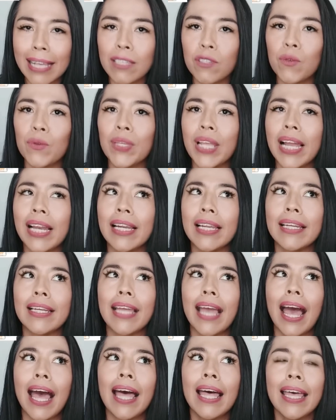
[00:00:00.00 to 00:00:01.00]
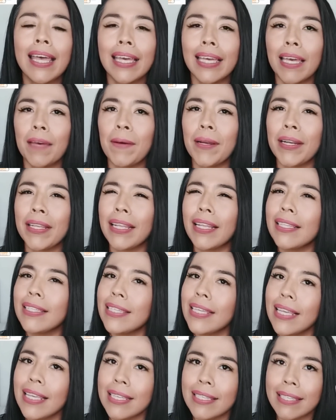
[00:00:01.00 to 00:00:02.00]
es una línea que verdad
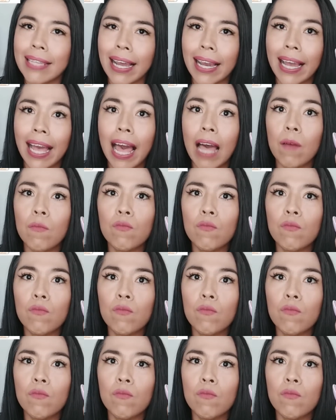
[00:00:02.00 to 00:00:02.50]
se destaca